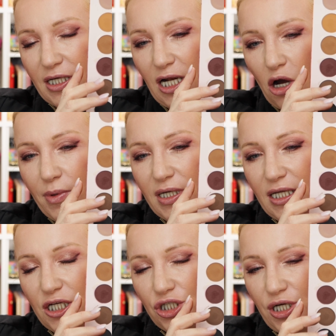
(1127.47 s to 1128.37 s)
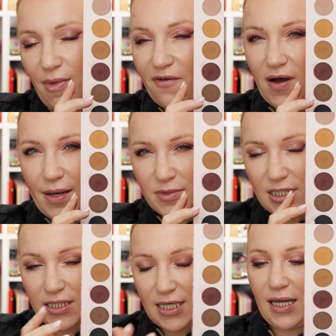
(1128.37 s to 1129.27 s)
Ich glaube, die Schimmerfarben
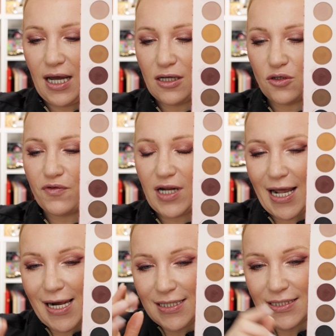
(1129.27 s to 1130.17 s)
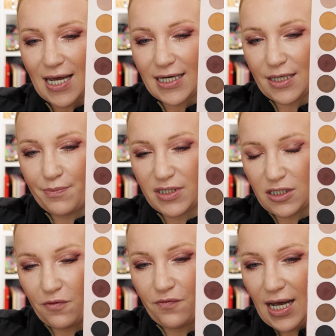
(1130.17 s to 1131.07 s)
sind eher auf der hellen Seite,
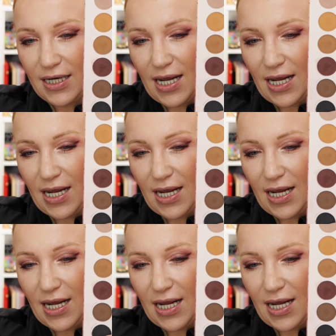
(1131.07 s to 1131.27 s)
bis auf ja